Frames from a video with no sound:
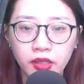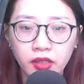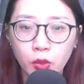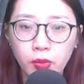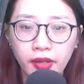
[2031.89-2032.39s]

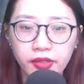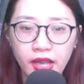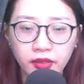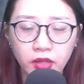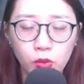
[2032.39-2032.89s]
không bằng
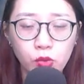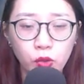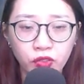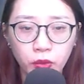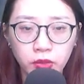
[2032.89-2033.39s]
gia tộc
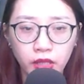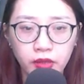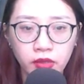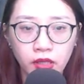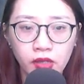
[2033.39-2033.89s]
của Phùng
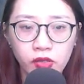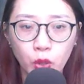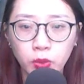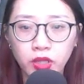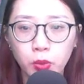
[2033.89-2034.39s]
Tĩnh,
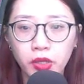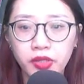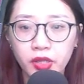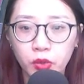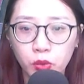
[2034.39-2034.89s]
cũng không có
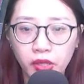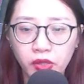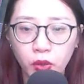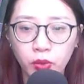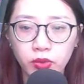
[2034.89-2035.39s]
nhiều quy
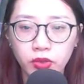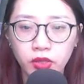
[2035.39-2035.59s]
củ.